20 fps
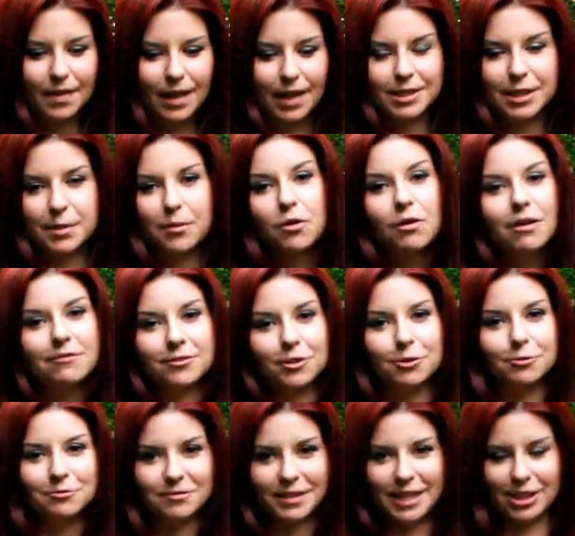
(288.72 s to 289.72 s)
prostu nie mogłam w
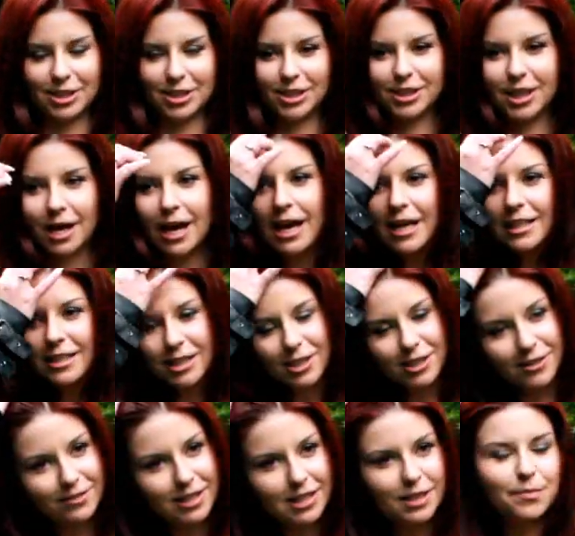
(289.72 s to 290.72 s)
to uwierzyć.
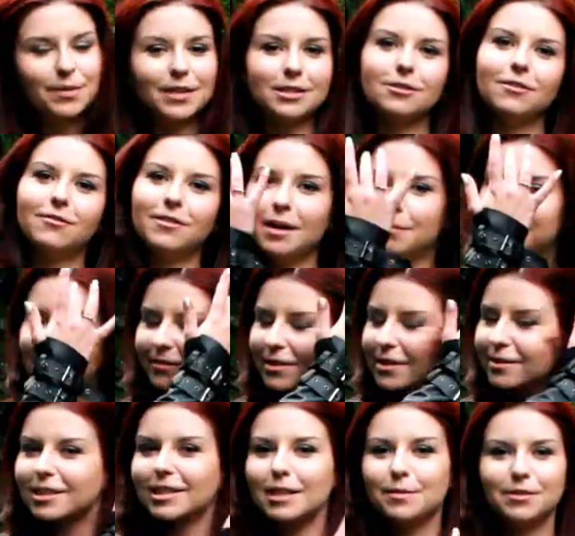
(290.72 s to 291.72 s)
Jeszcze wtedy pracowałam
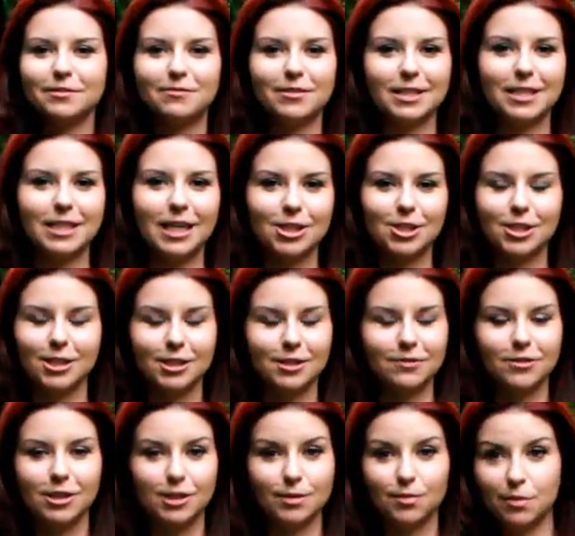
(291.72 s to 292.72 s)
nawet w sklepie Versace i
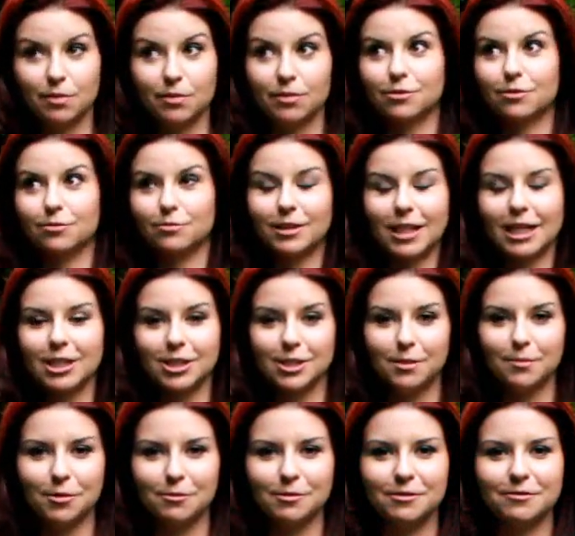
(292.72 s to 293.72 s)
dziewczyny po prostu też nie
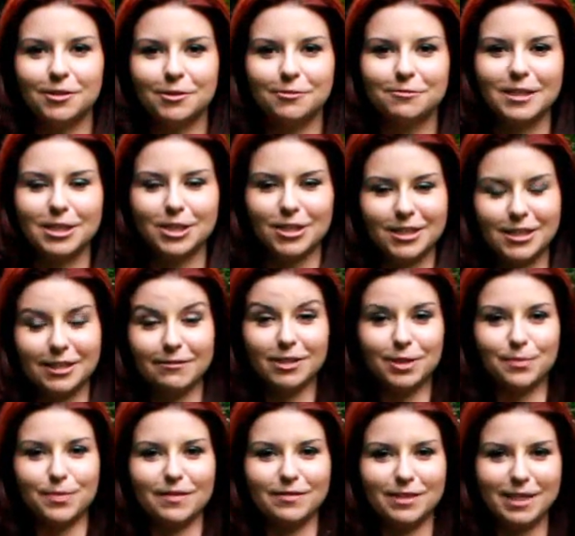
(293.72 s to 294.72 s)
mogły w to uwierzyć, nawet
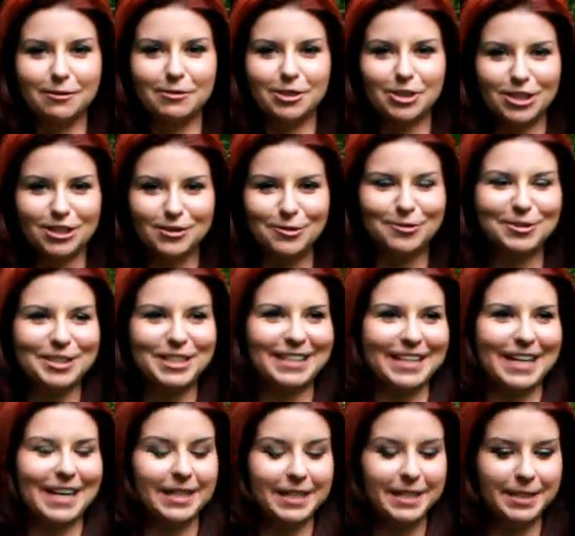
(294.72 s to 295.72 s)
sprawdzały, czy jest
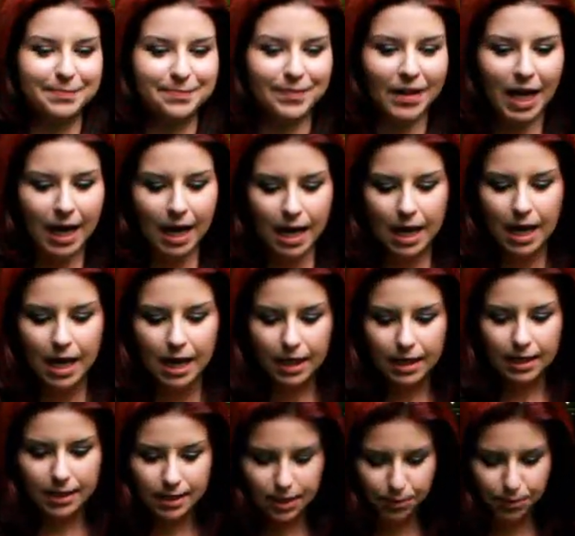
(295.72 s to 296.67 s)
oryginalny. E,